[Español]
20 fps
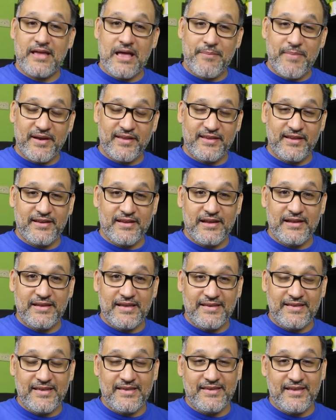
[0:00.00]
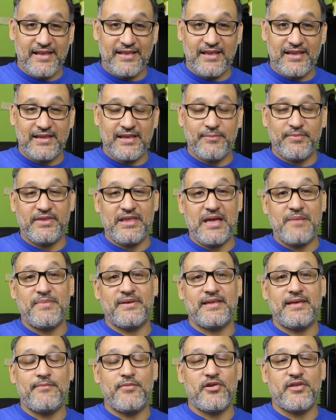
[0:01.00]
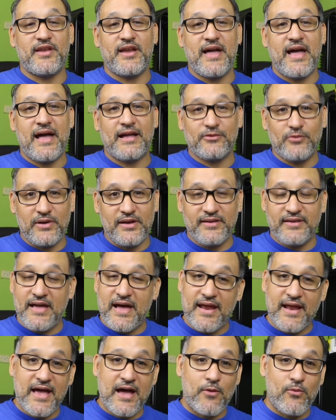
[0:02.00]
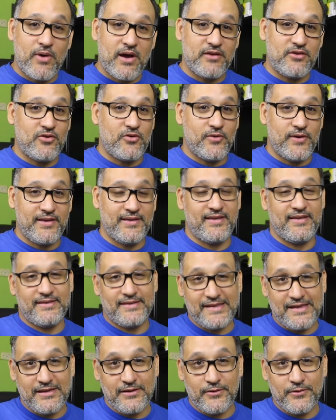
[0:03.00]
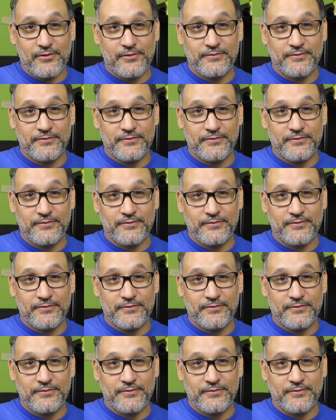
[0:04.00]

A partir del 17 de septiembre se podrá actualizar a WatchOS 5.